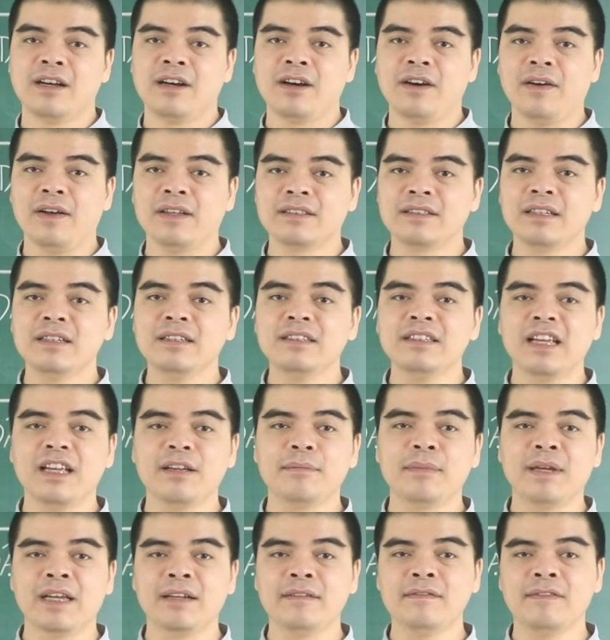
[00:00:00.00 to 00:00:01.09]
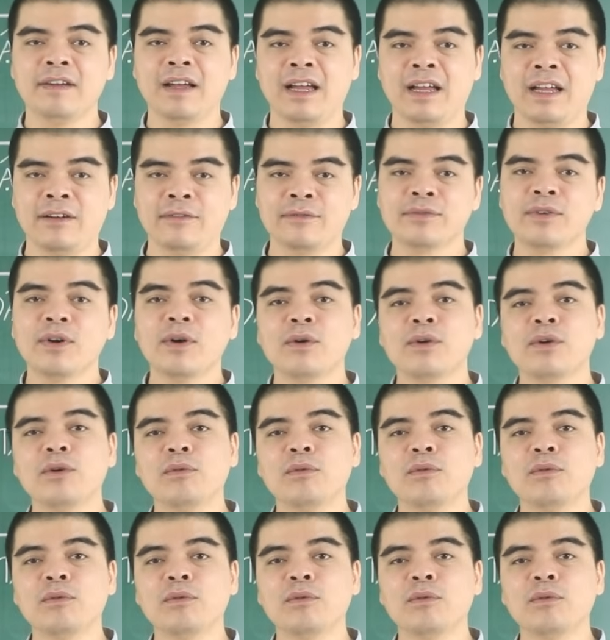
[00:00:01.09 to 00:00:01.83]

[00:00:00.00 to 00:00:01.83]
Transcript: Họ rất nhạy bén và vô